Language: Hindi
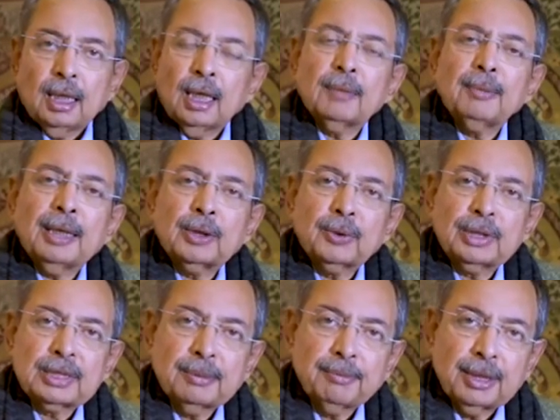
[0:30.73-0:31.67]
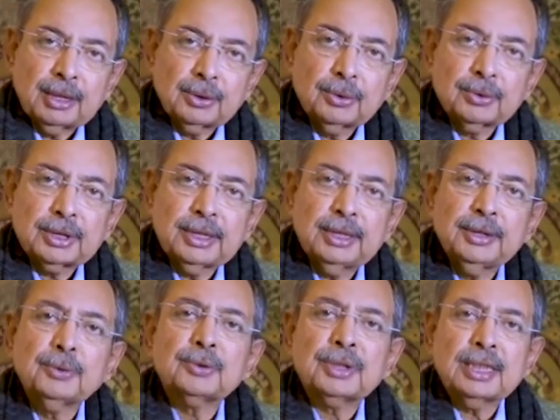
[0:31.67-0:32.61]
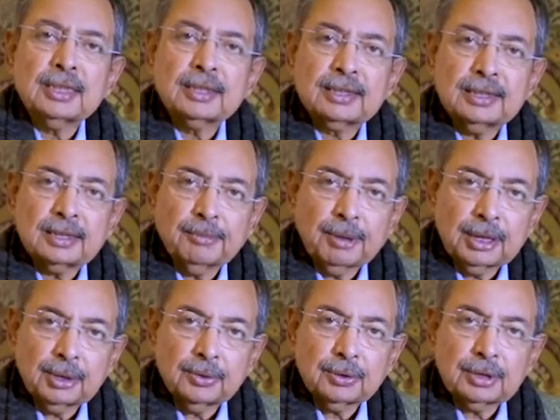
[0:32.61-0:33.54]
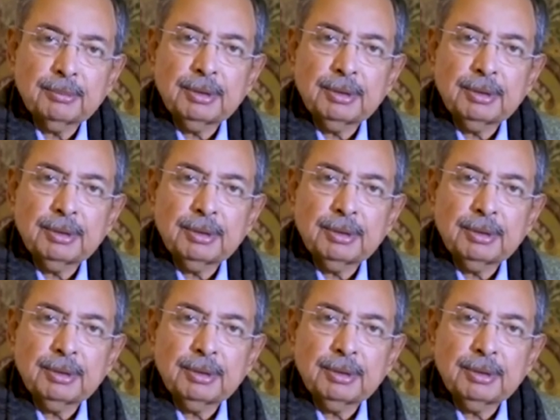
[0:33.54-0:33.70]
अखबारों के संपादकों से न्यूज़ चैनल्स के संपादकों से